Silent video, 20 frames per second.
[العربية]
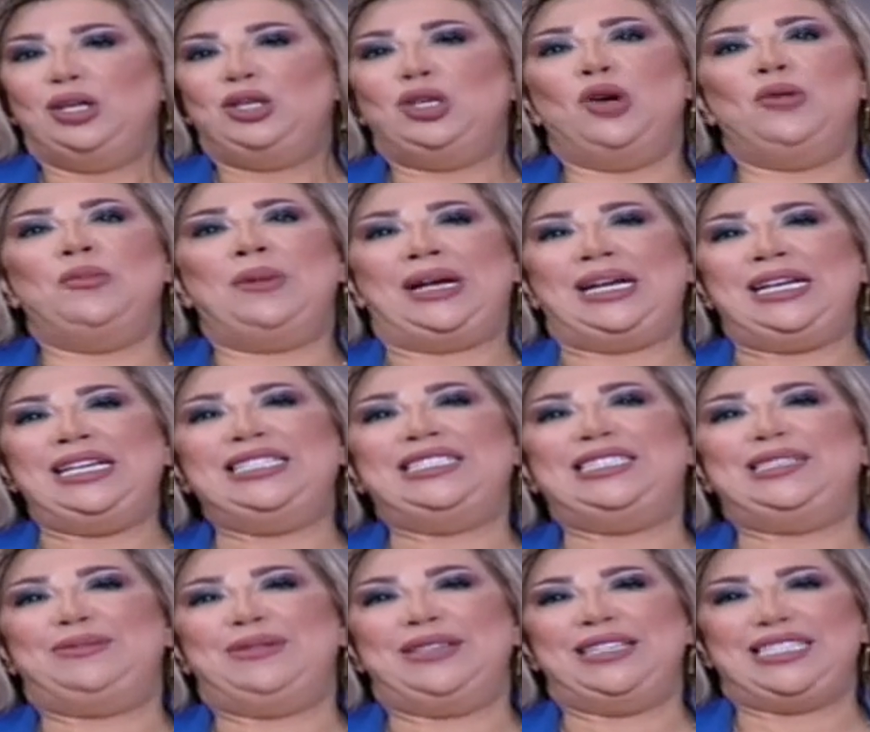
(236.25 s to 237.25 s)
يوم
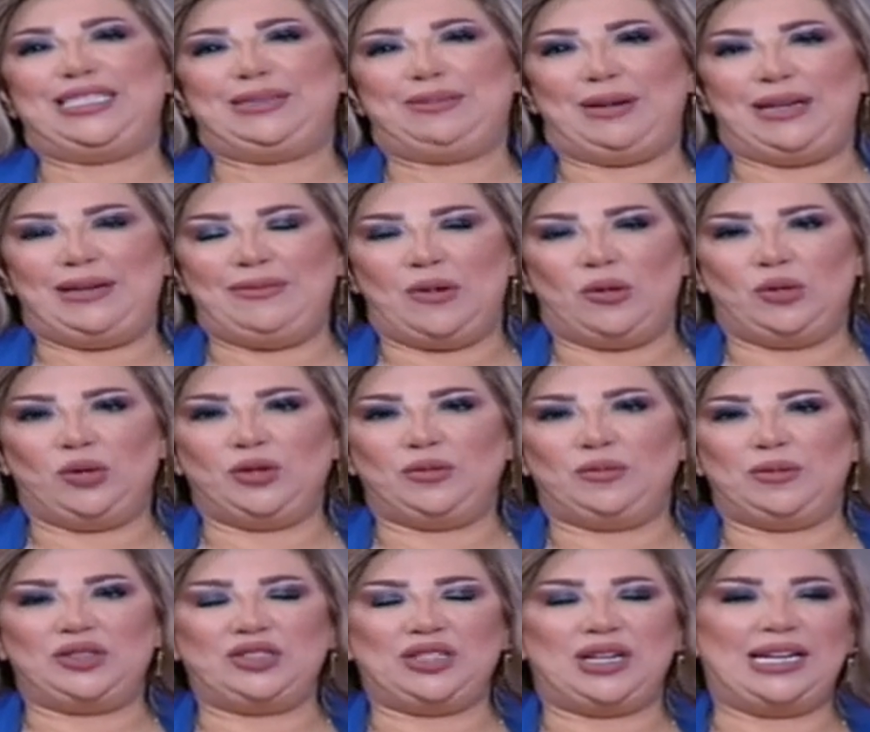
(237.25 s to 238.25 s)
عيد بالنسبة
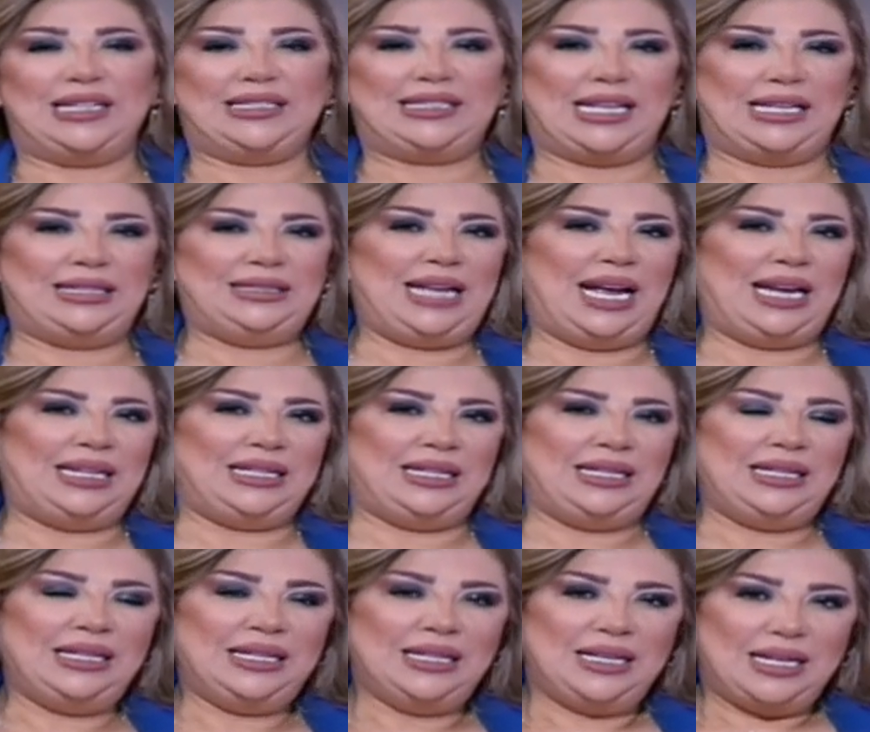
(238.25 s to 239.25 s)
لمولود برج الأسد
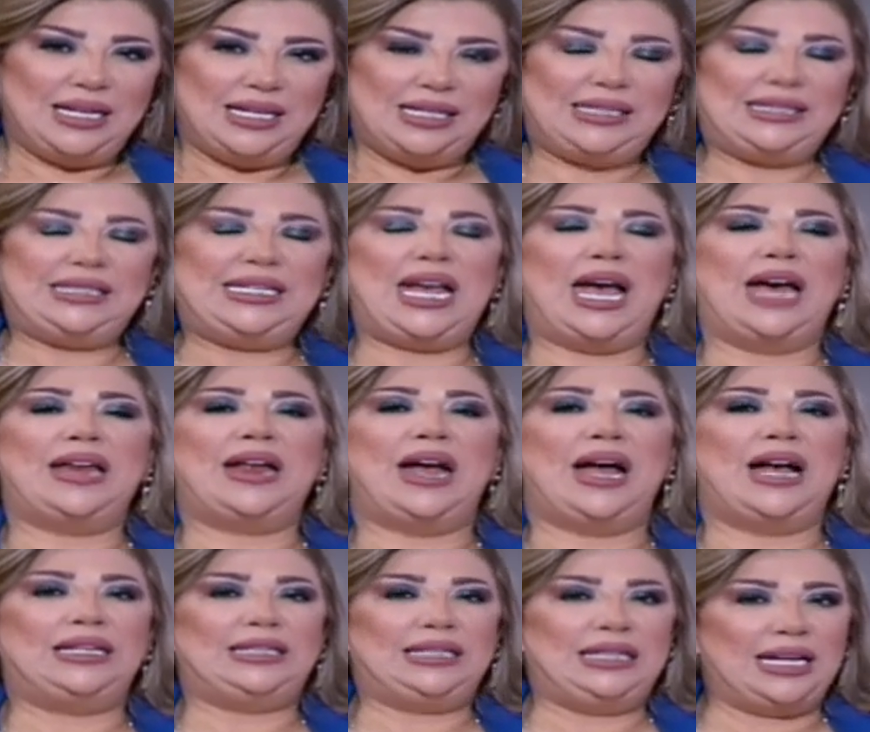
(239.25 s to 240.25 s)
يعني
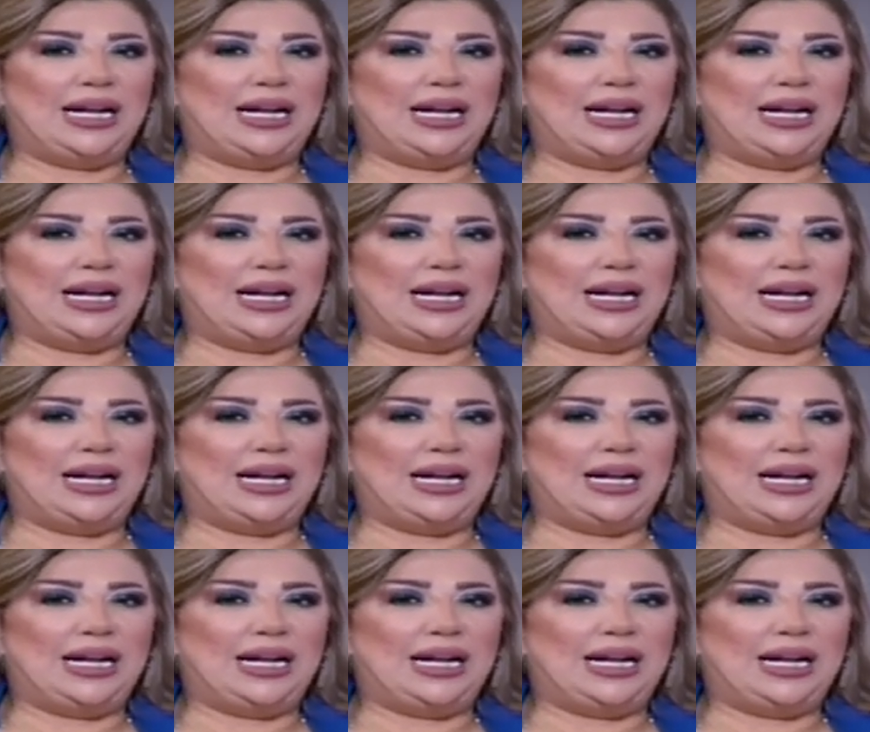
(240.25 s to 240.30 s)
زيارات